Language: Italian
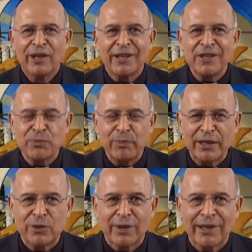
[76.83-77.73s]

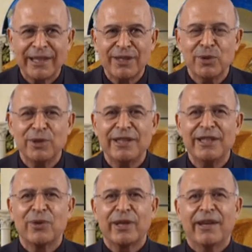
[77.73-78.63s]
rispetto al regno di
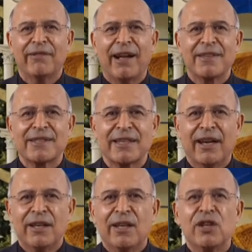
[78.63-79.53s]
Dio che avanza.